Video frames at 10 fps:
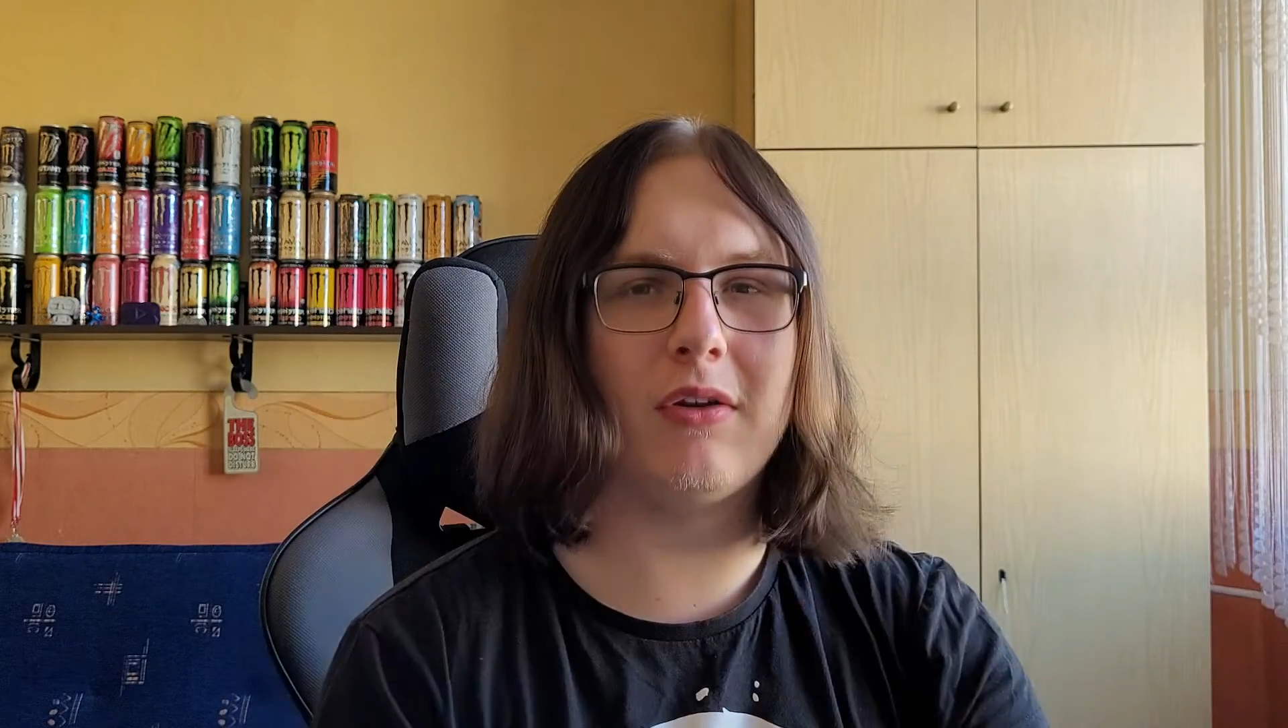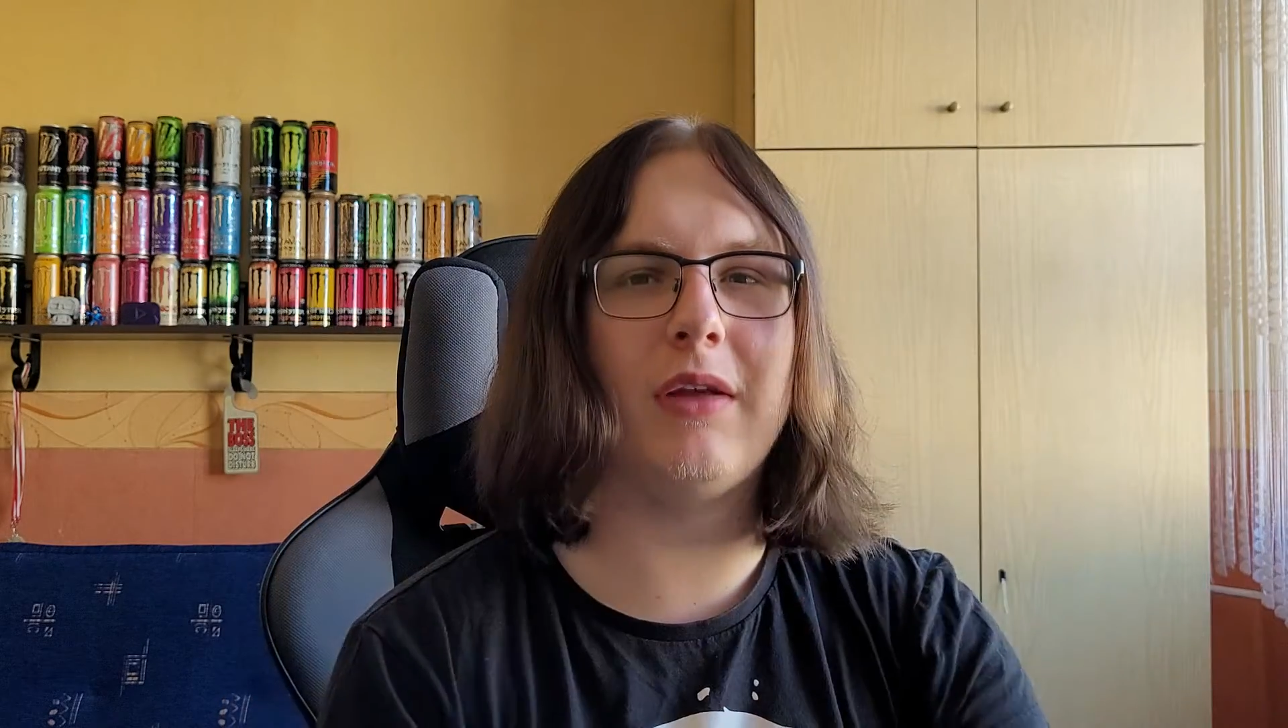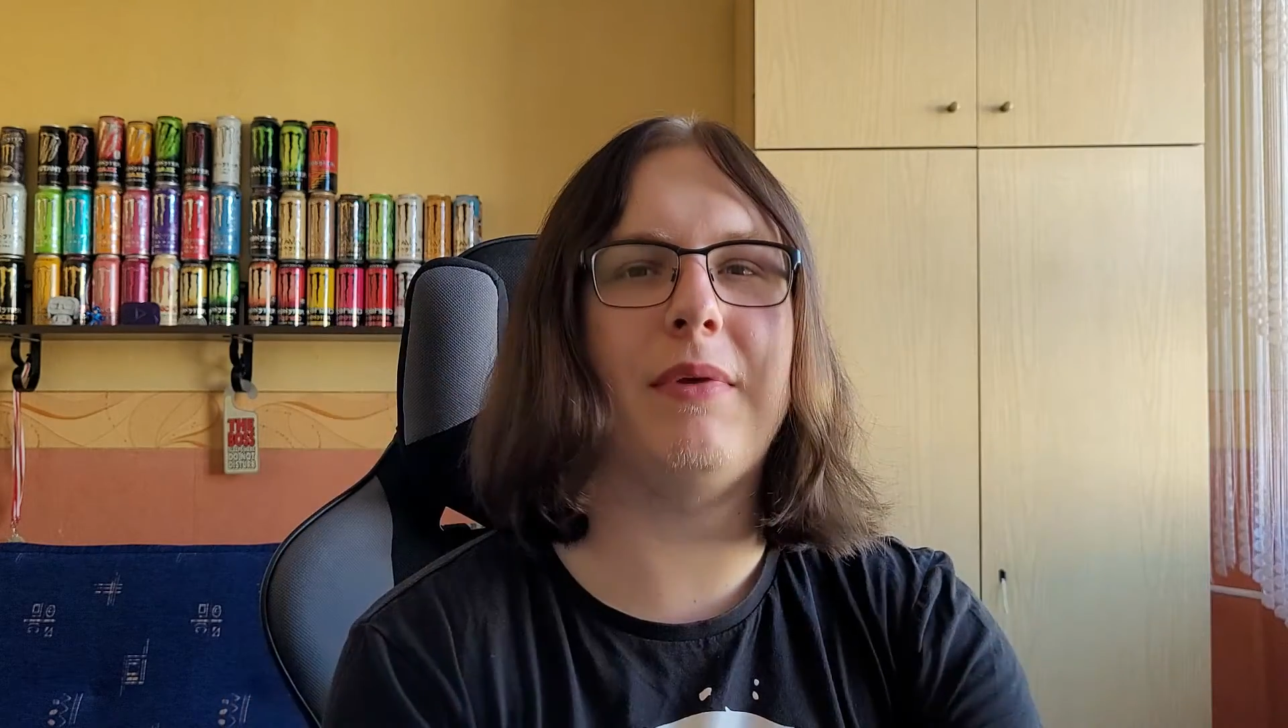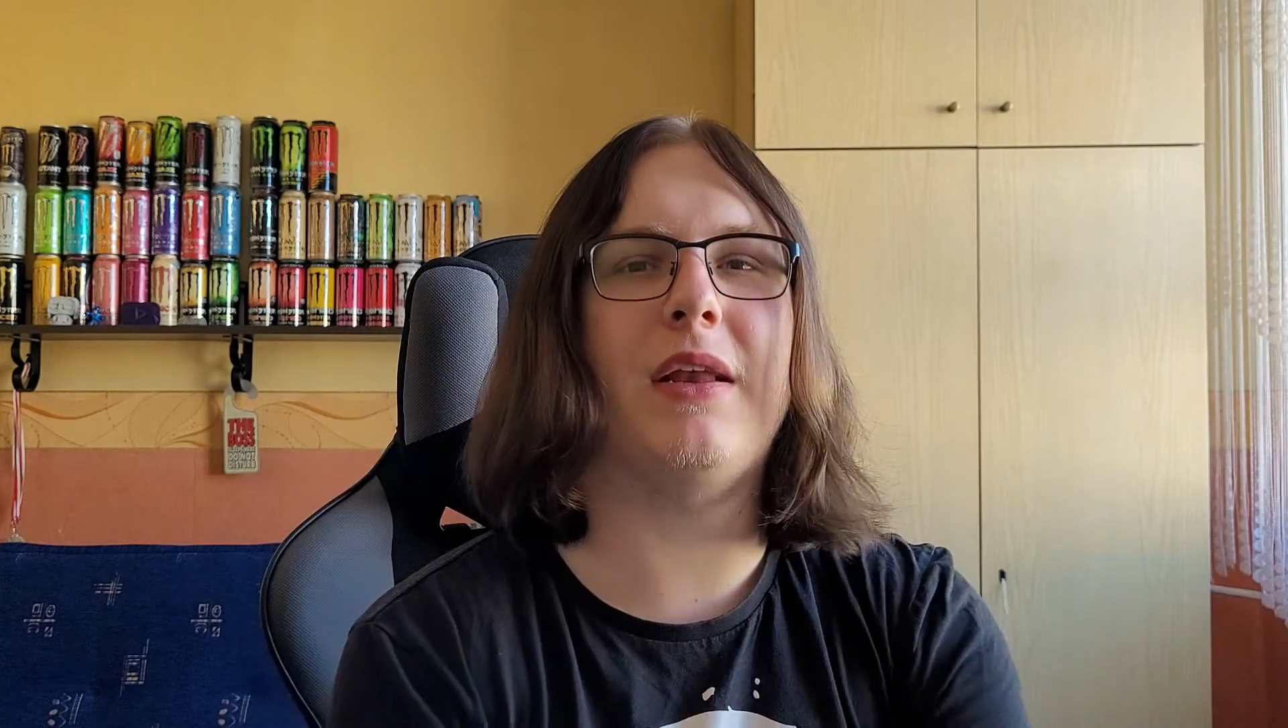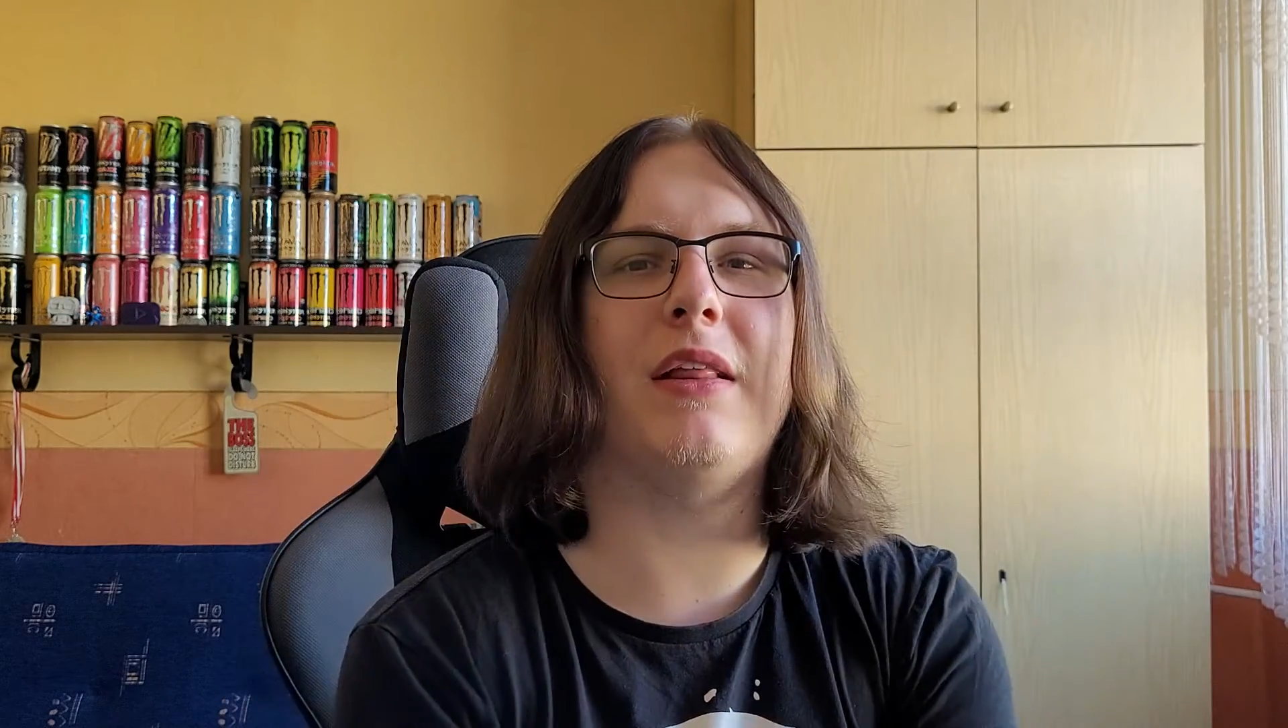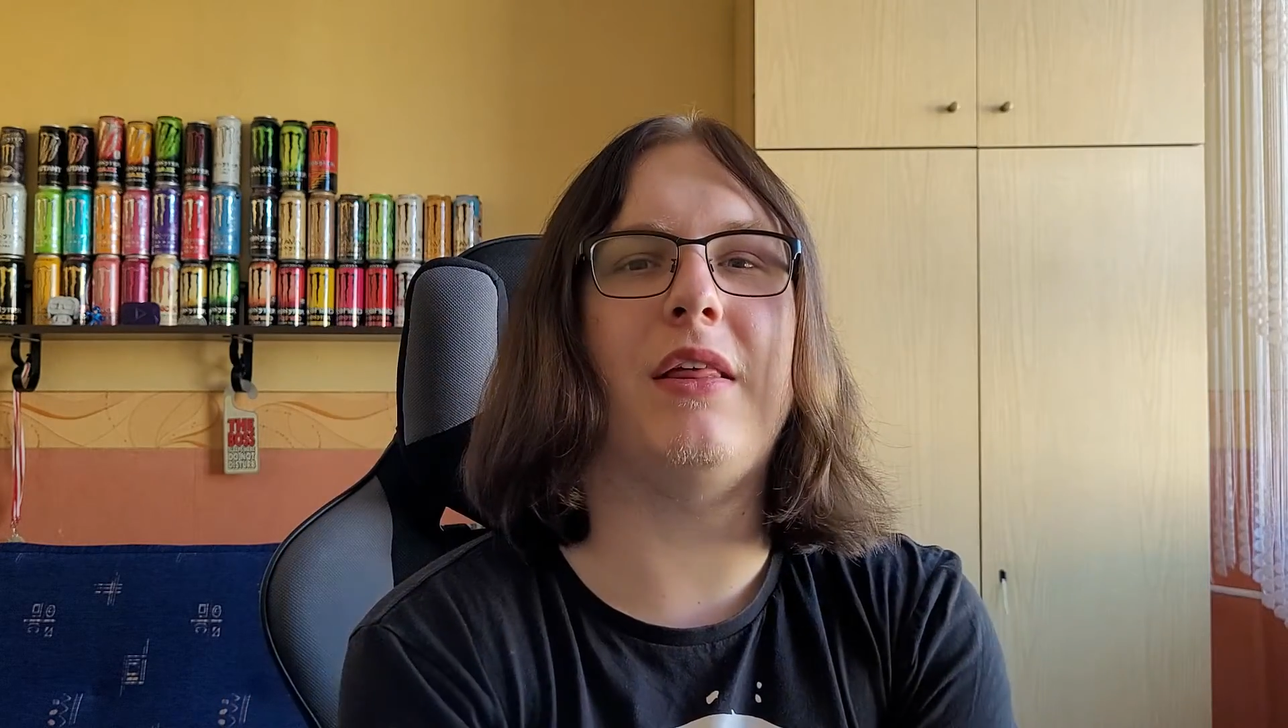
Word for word: ode mnie na